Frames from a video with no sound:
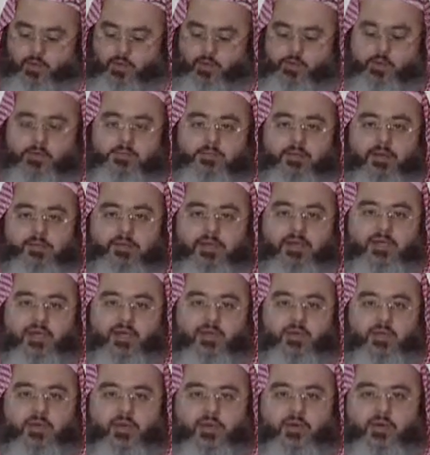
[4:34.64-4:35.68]
وربما
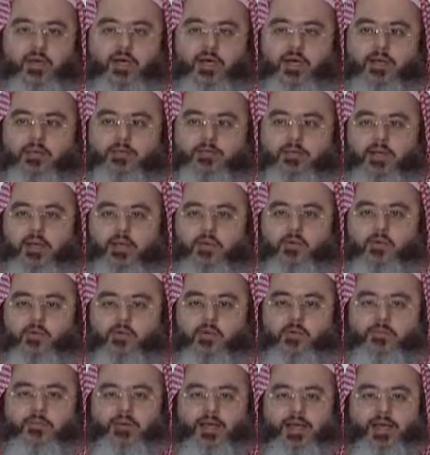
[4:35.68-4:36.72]
يحلها
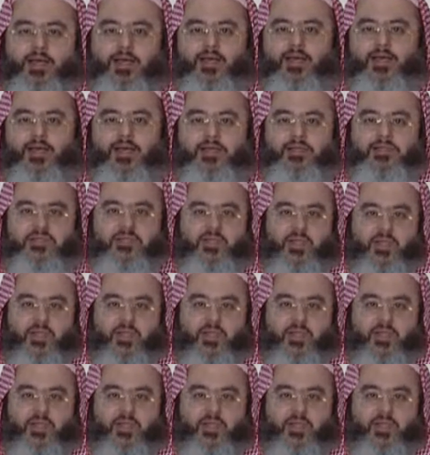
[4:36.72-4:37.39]
بعضهم حلا